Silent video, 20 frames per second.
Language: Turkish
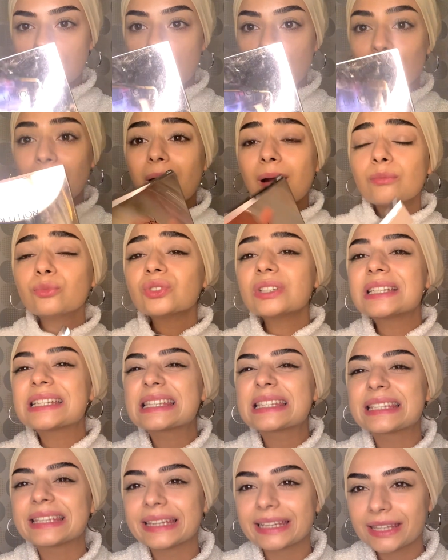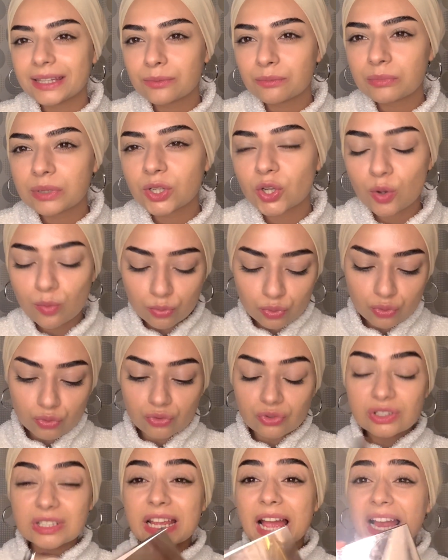ben bunları sildim biliyor
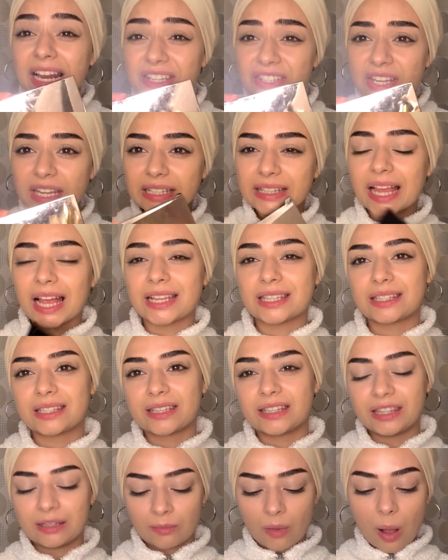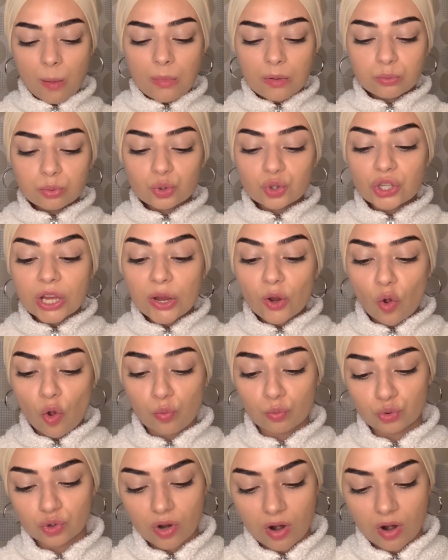musunuz? Gerçekten sildim. Ama bu şey olmuş